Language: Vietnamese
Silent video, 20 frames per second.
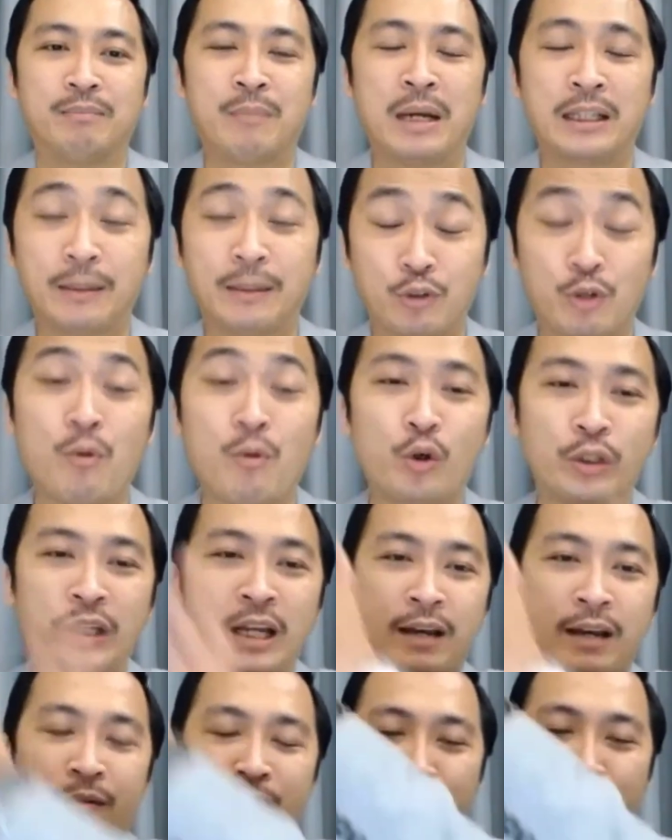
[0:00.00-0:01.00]
bài tập số 1
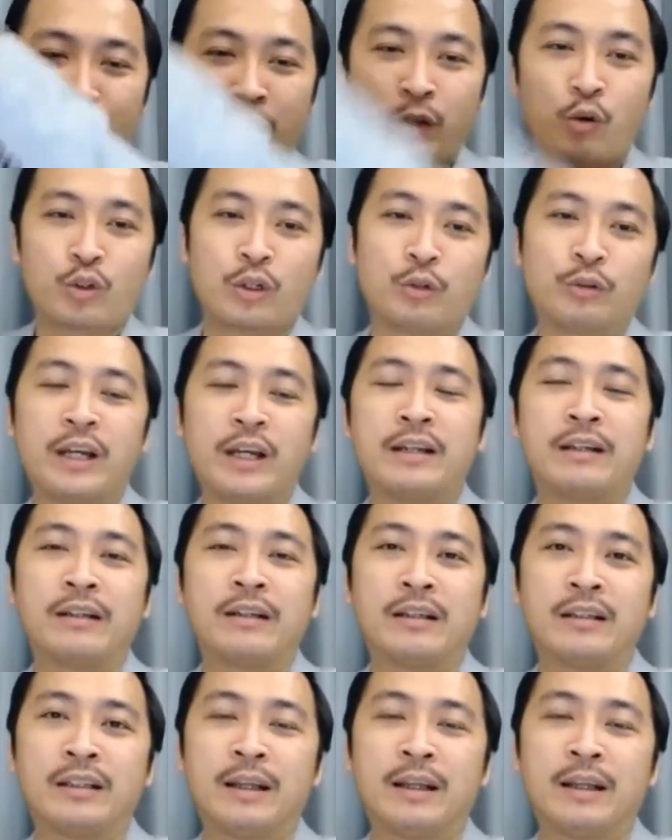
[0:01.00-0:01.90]
nhá. Cái cột đầu tiên,